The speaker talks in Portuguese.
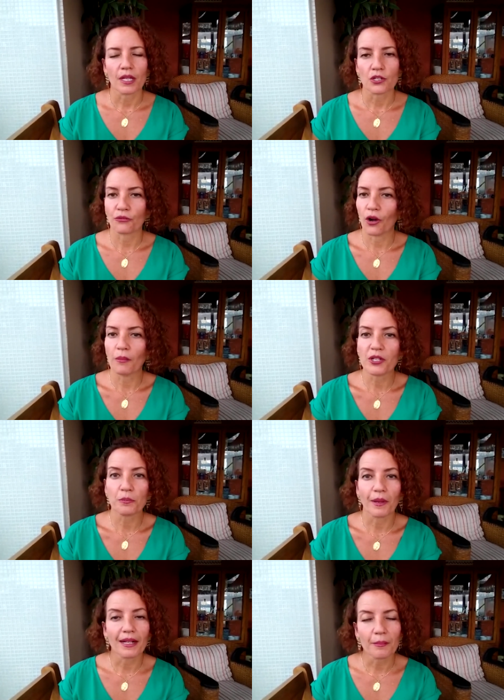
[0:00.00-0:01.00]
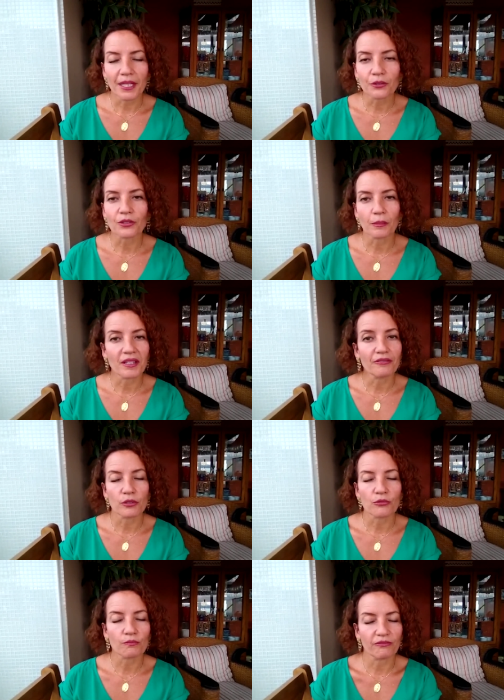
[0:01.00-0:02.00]
As formas de pagamento também
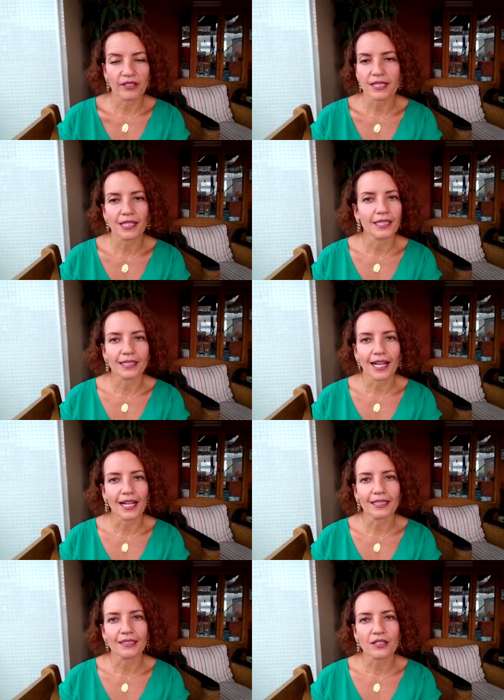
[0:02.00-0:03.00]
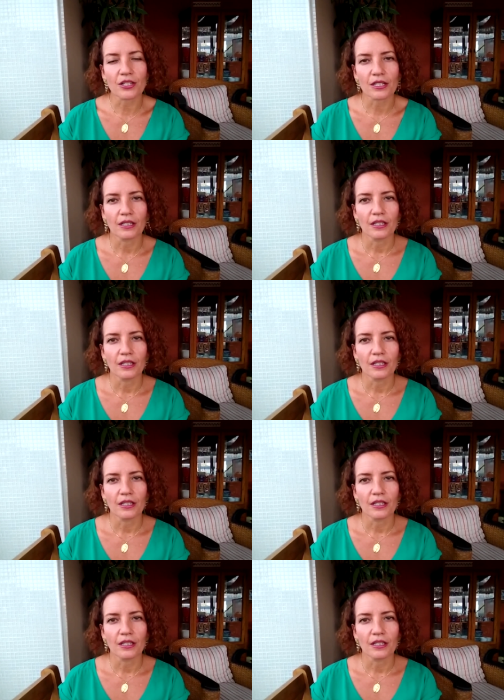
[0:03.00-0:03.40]
foram facilitadas